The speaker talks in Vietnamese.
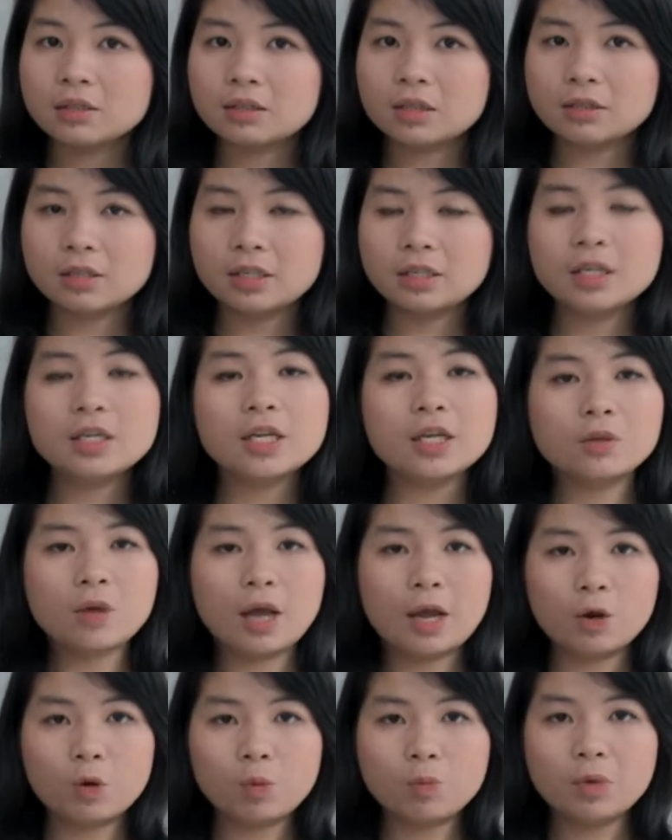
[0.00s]
từ chiếc điện
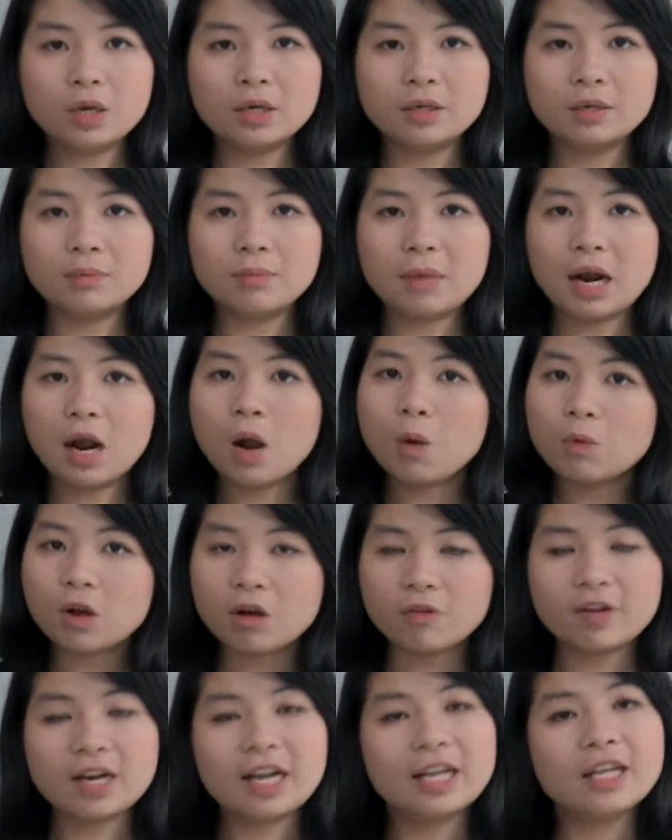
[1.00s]
thoại của mình mà không
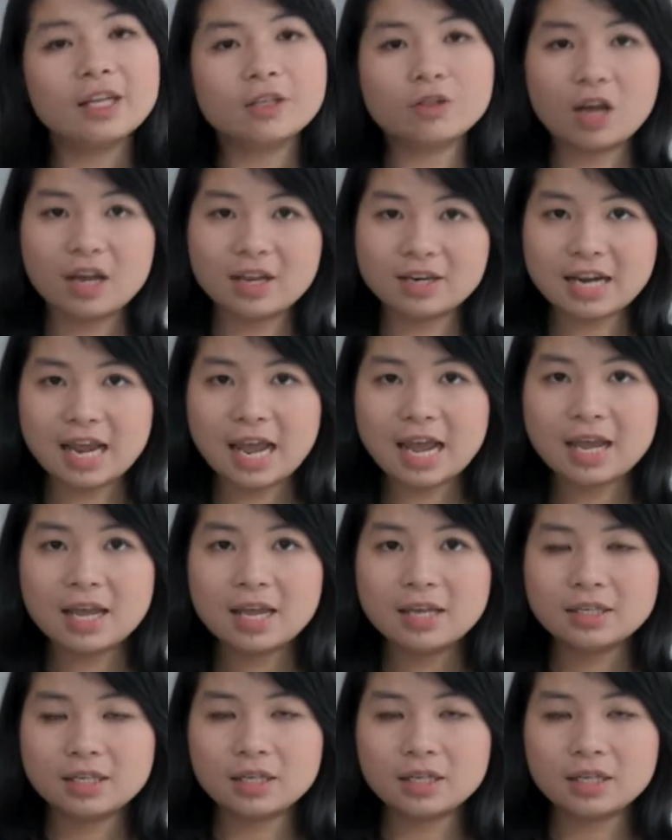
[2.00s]
cần phải lấy điện thoại ra,